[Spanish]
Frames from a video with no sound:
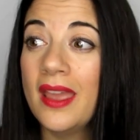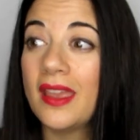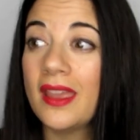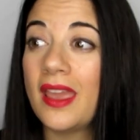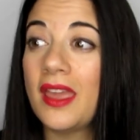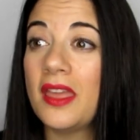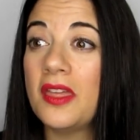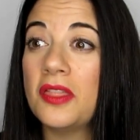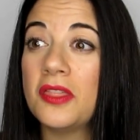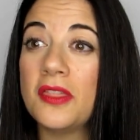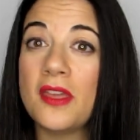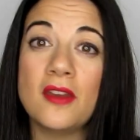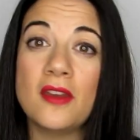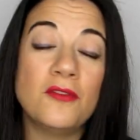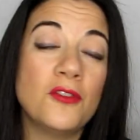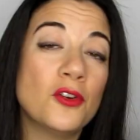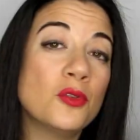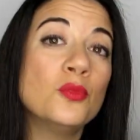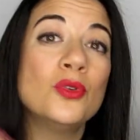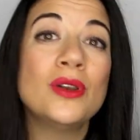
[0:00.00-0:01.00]
que dice
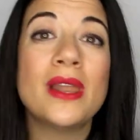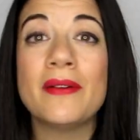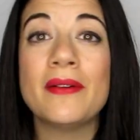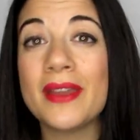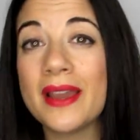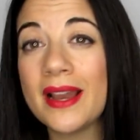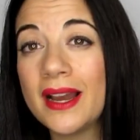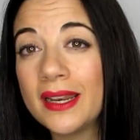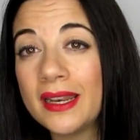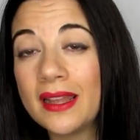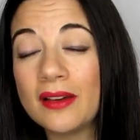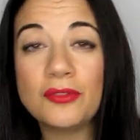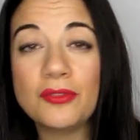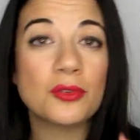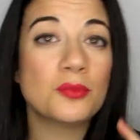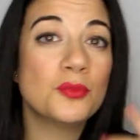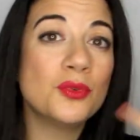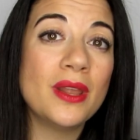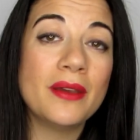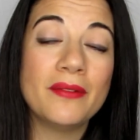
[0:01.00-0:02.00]
fórmula vegana,
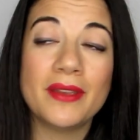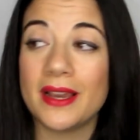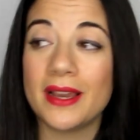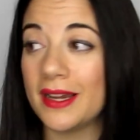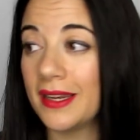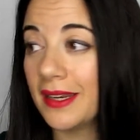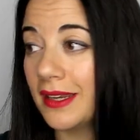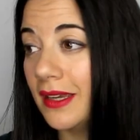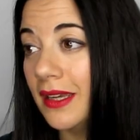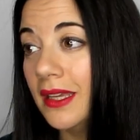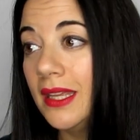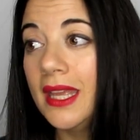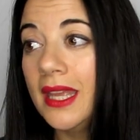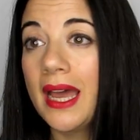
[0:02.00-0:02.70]
fórmula vegana.